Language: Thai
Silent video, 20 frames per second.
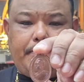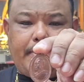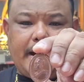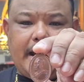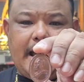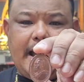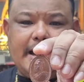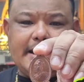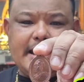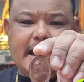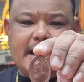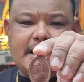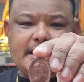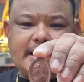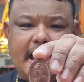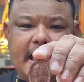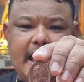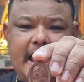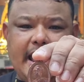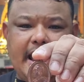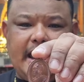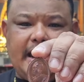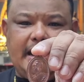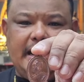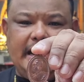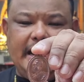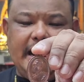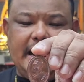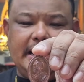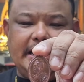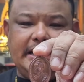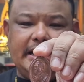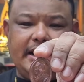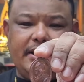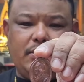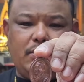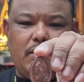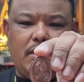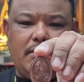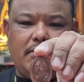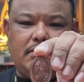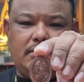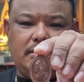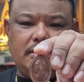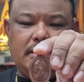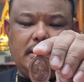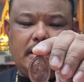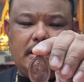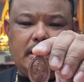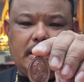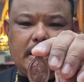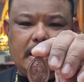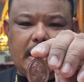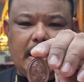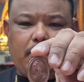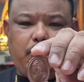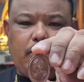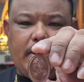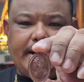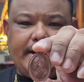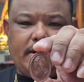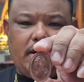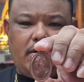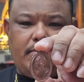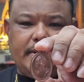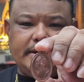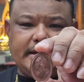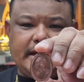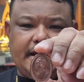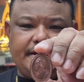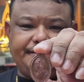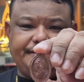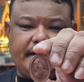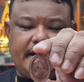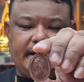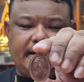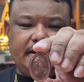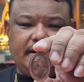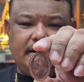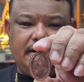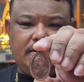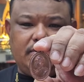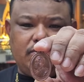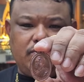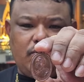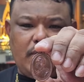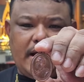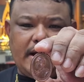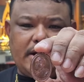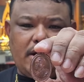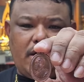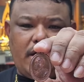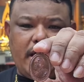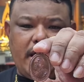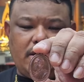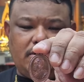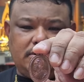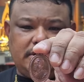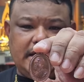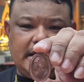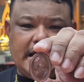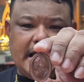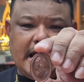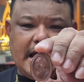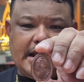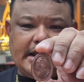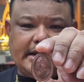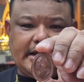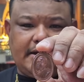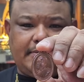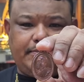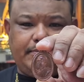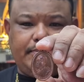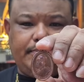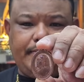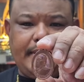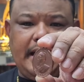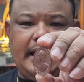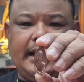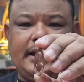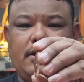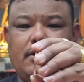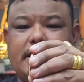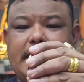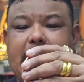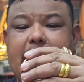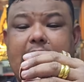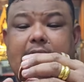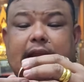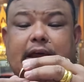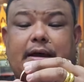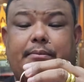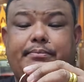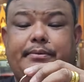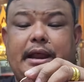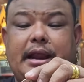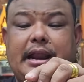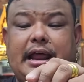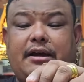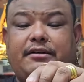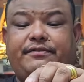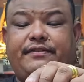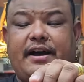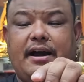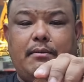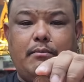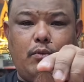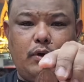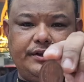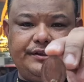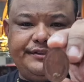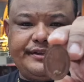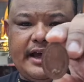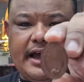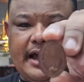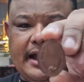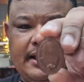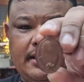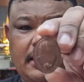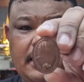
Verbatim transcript: พระอาจารย์แจ้เหรียญเหนือดวงนะครับวัดน้อมประชาสรรวังน้อยอยุธยานะครับ เป็นเหรียญทองแดงครับ ด้านหลังฝังบนสาร